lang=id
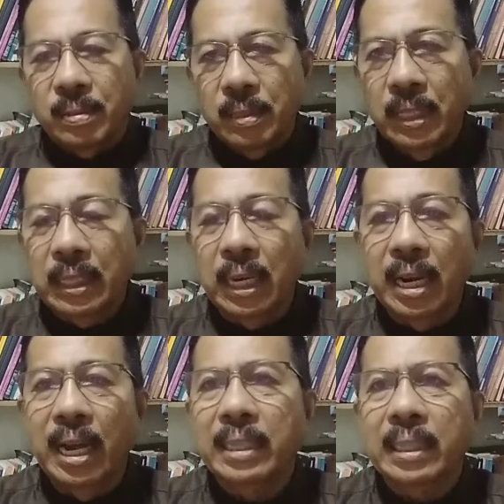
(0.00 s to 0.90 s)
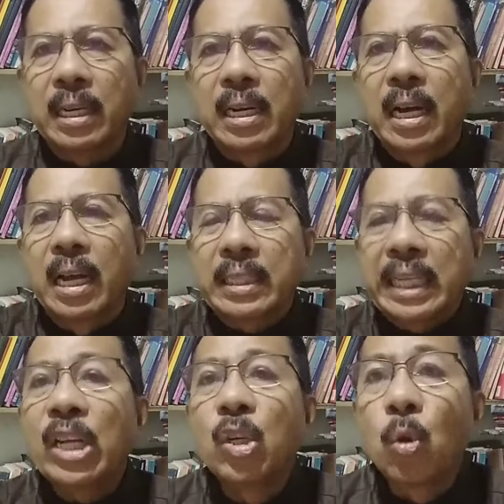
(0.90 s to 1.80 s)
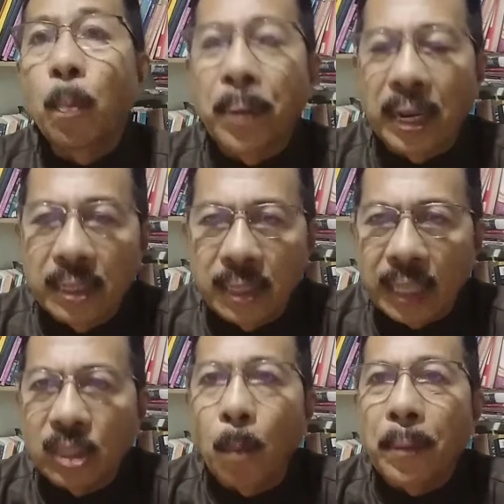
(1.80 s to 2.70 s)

di tengah-tengah kehidupan atau